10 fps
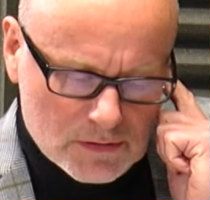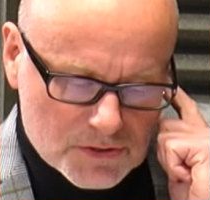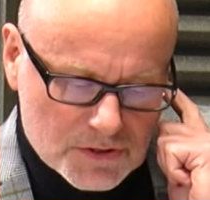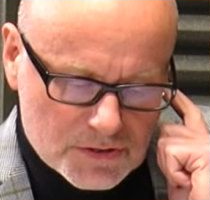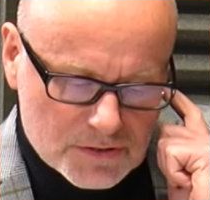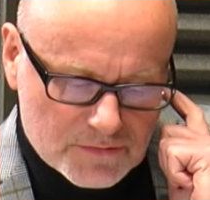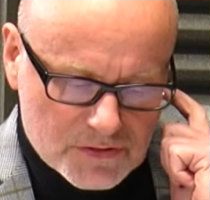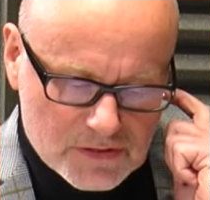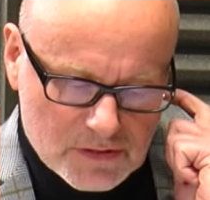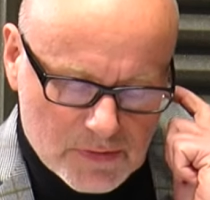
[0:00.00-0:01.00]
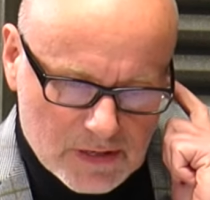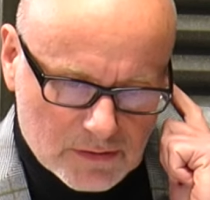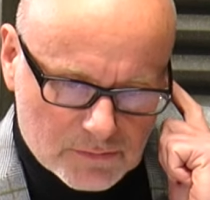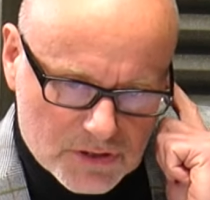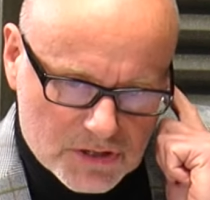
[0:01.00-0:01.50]
życzy wszystkim
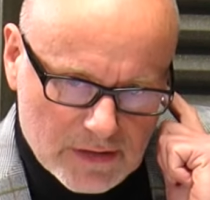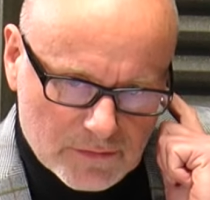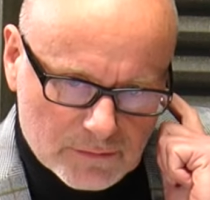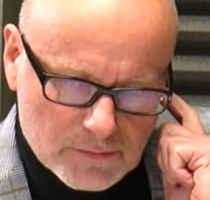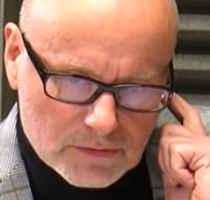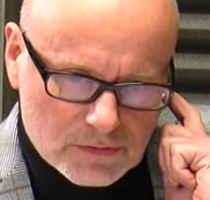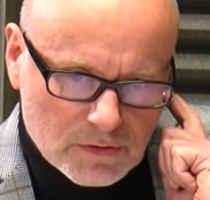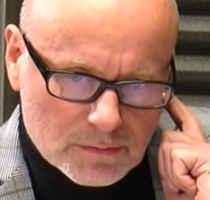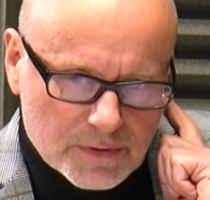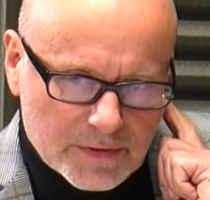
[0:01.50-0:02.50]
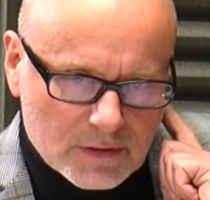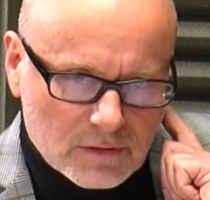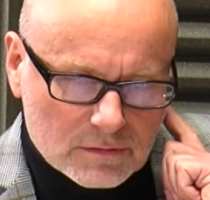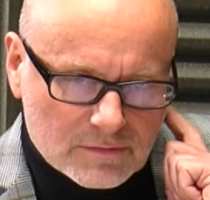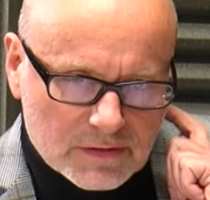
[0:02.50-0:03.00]
radomszczanom
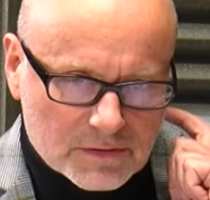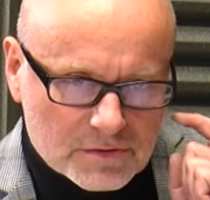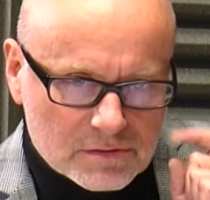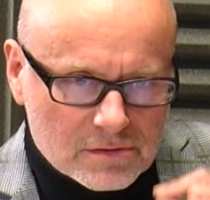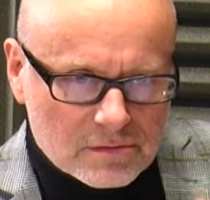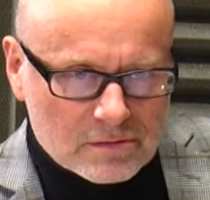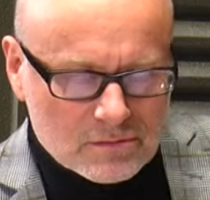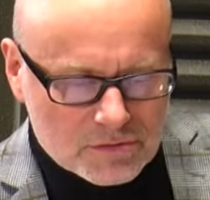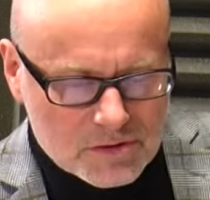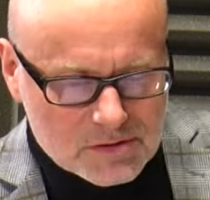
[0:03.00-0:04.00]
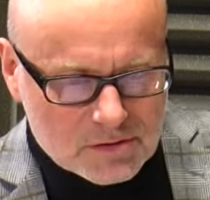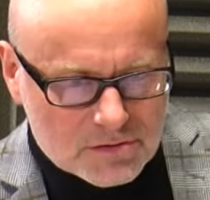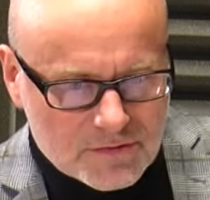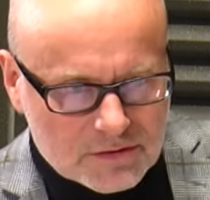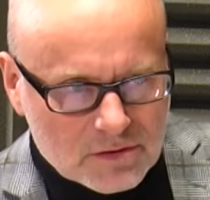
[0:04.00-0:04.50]
dobrego
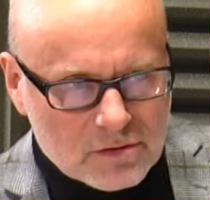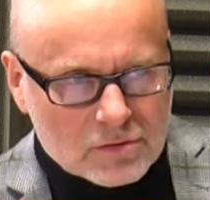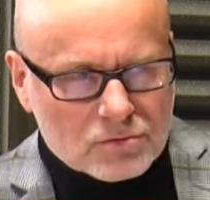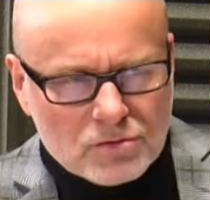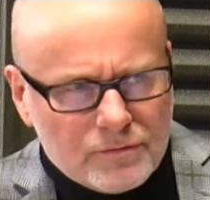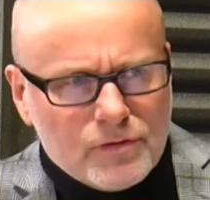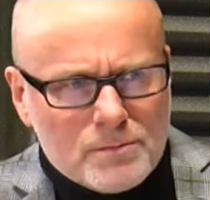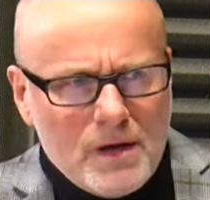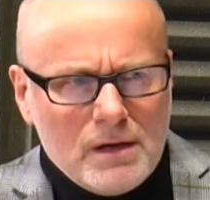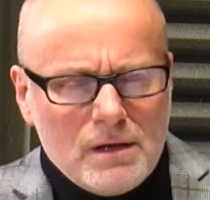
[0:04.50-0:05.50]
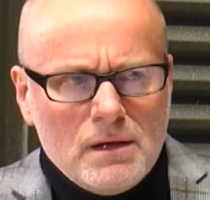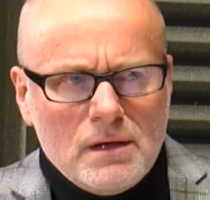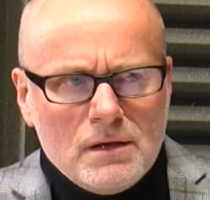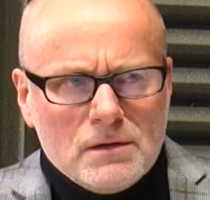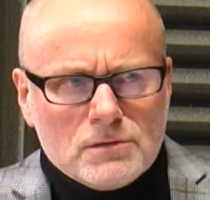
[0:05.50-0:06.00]
2024 roku? To forma
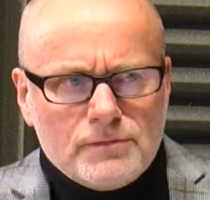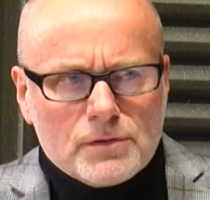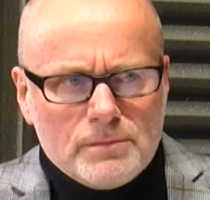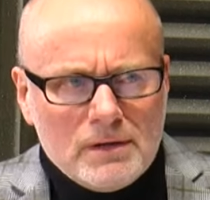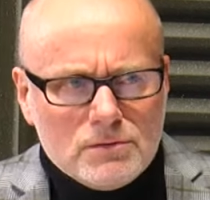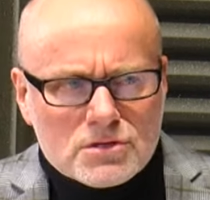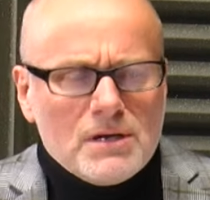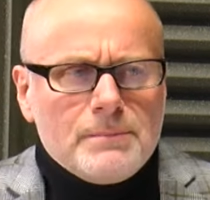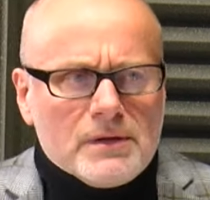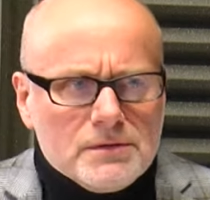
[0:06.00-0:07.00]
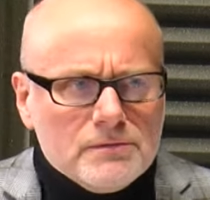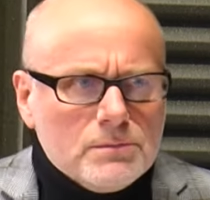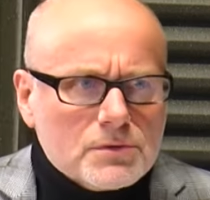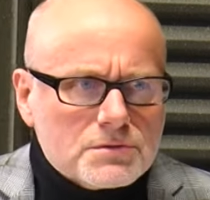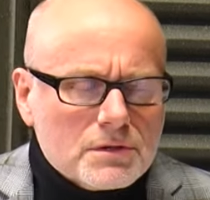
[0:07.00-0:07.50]
to forma już kampanii
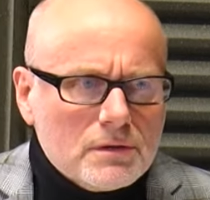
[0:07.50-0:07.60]
wyborczej.